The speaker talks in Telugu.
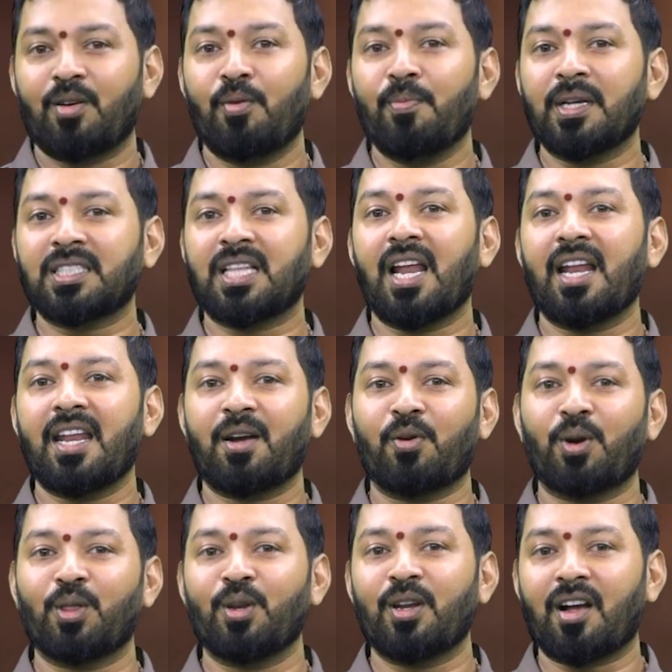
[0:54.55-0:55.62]
కొంగస్థలాన్నే
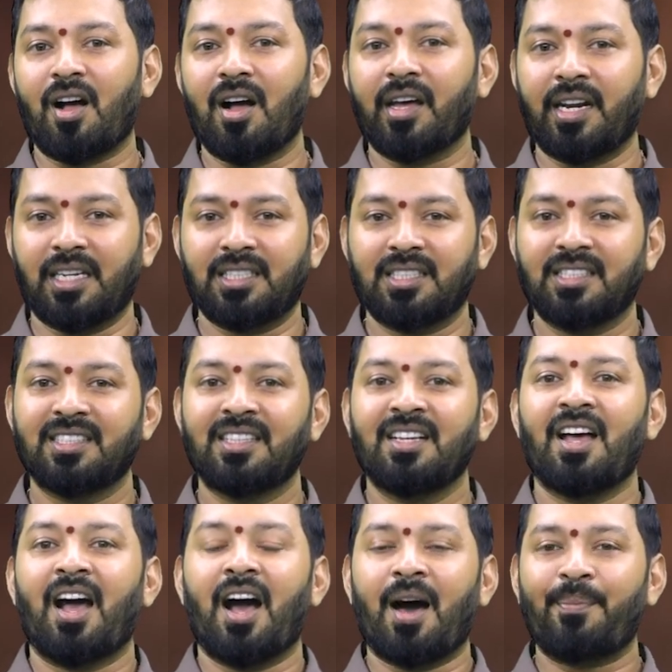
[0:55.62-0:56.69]
కొడుతున్న కాంగ్రెస్
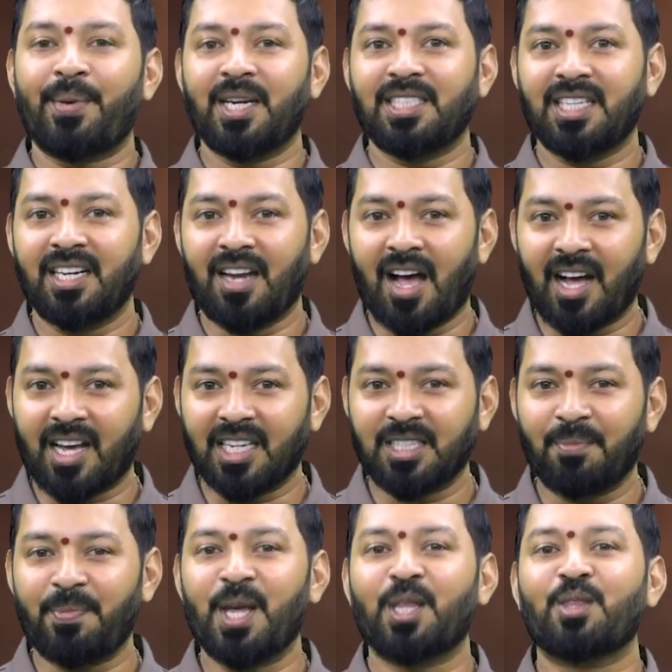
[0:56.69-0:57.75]
ఆపరేషన్ ఆకర్ష
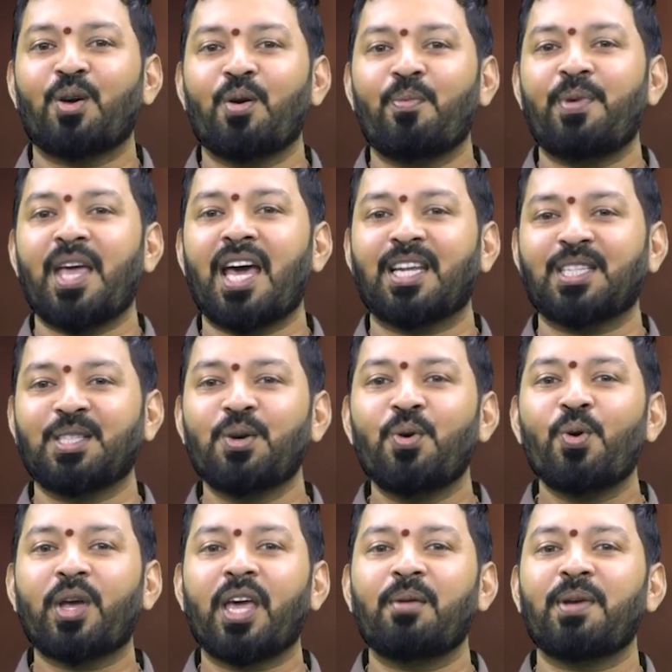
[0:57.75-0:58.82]
పేరుతో బీఆర్ఎస్ను
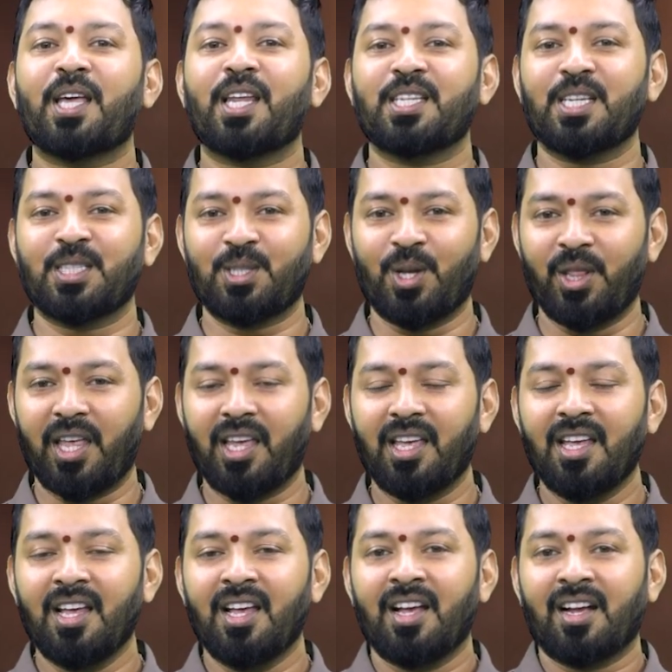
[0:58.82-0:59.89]
ఉక్కిరిబిక్కిరి చేస్తోంది
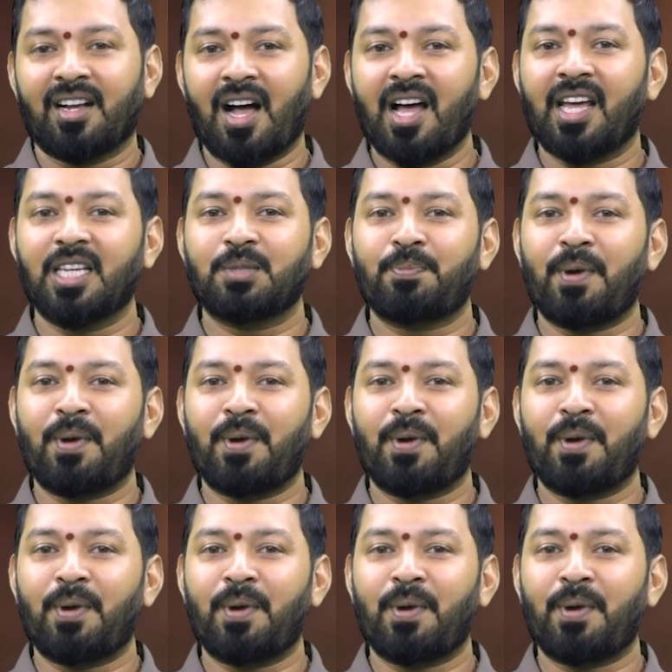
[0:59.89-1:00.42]
కాంగ్రెస్